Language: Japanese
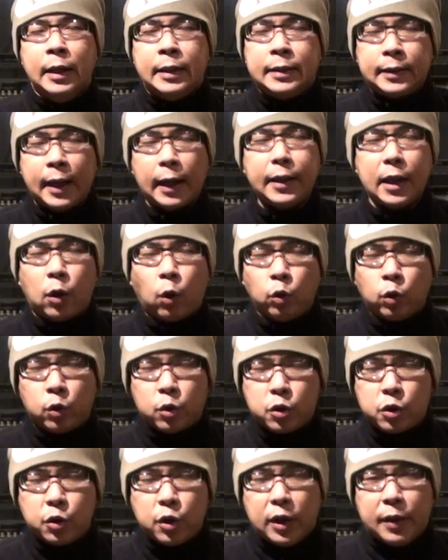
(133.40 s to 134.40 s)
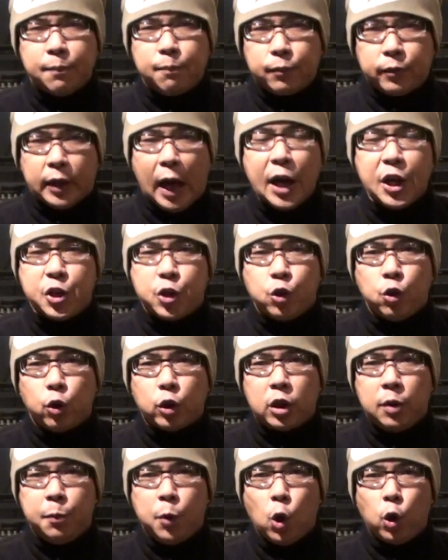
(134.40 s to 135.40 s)
さてこの薬大地の
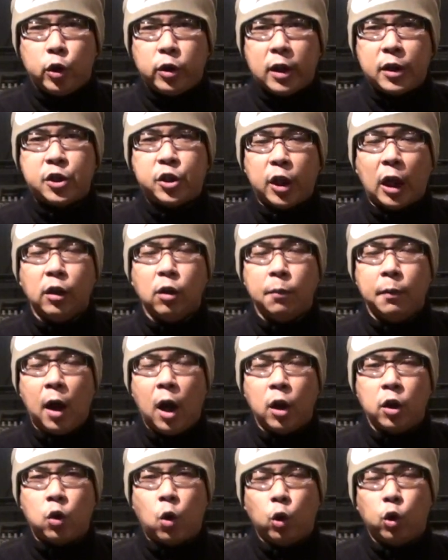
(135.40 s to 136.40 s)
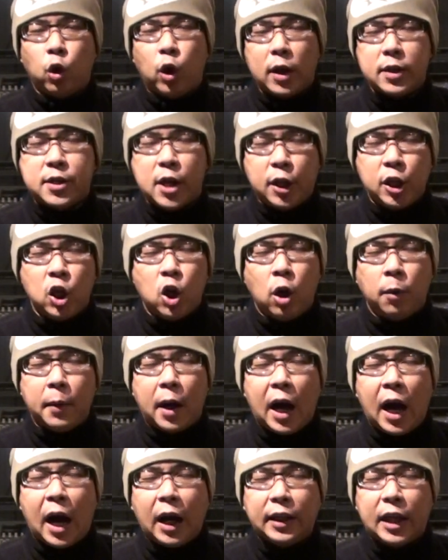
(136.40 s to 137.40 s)
奇妙には下の回ることが銭駒
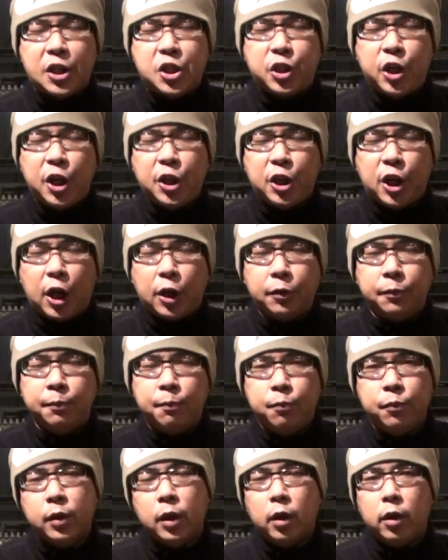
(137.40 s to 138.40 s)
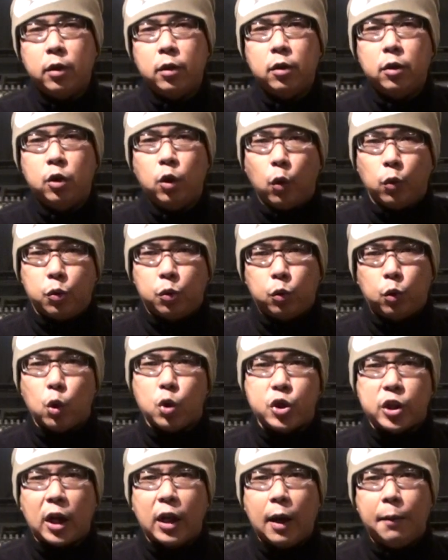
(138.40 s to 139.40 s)
が裸足で逃げるひょっと
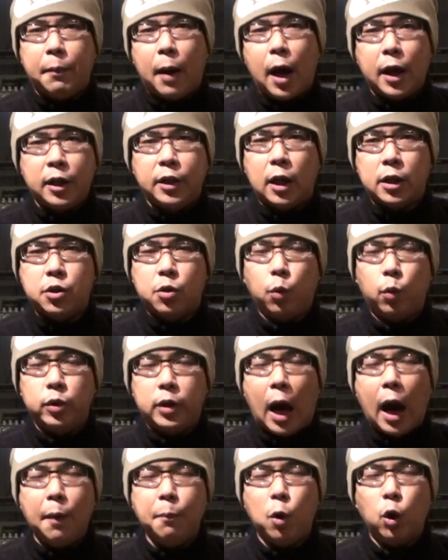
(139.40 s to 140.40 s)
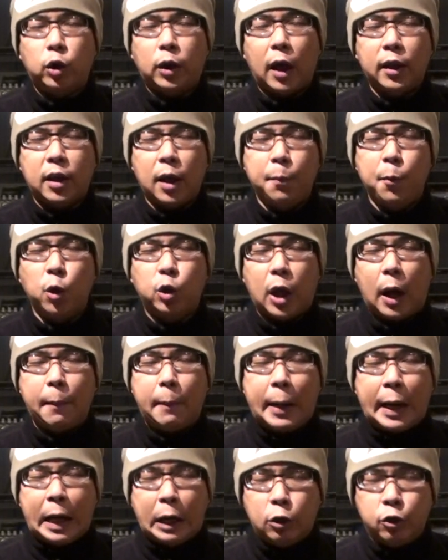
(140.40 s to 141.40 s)
したら回り出すと矢も盾もた
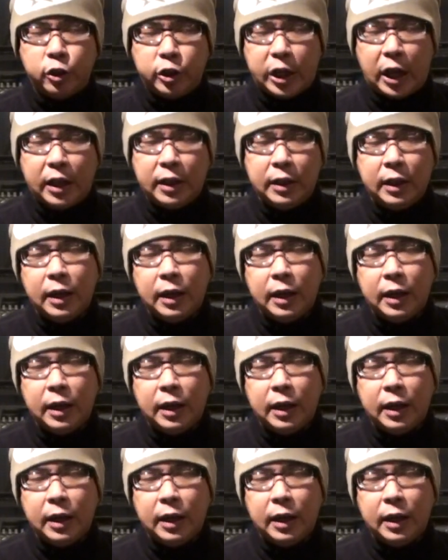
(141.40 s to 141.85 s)
まらぬじゃ